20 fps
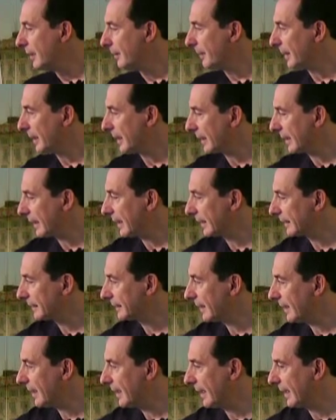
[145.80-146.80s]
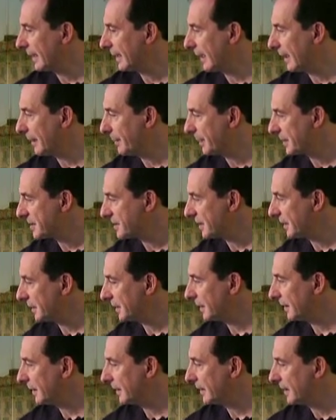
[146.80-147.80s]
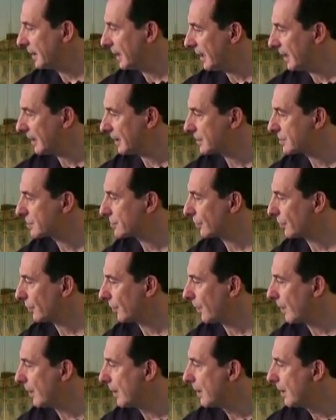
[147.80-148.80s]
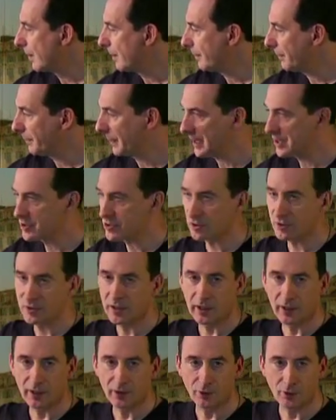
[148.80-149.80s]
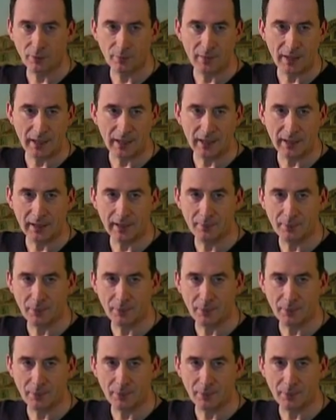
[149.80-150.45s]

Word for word: ma la realtà è che i pazienti di Chiari sono peggio della normale